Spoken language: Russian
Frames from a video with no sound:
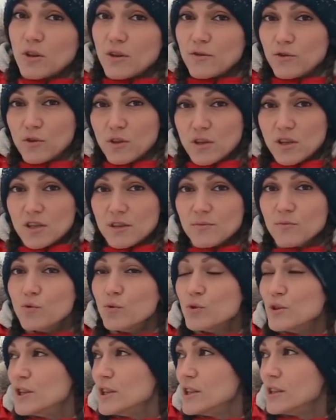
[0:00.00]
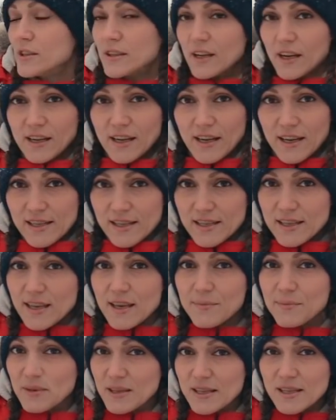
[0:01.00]
их все-таки смутила такая
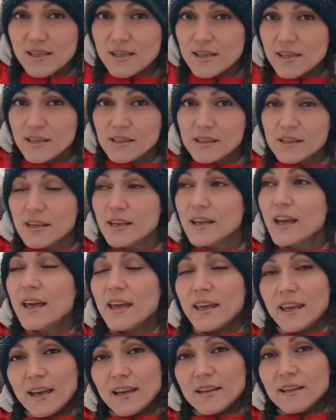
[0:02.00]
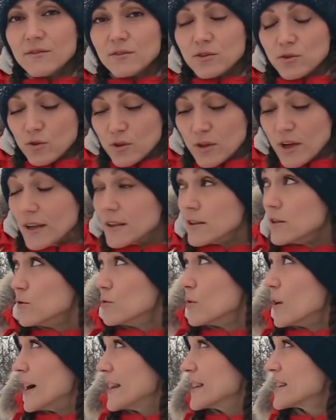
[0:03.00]
схема сделки, и они в итоге от
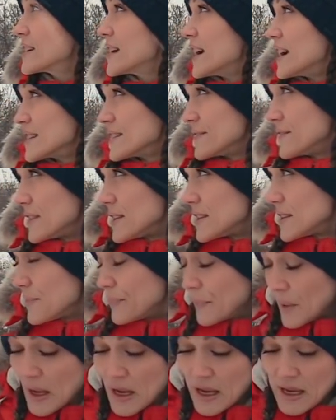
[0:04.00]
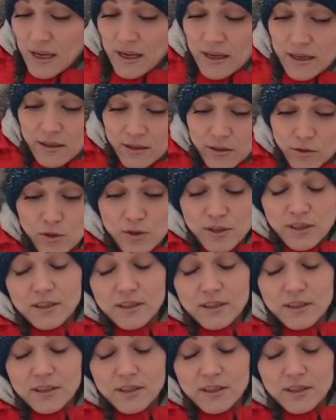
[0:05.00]
нее отказывались. Э, то есть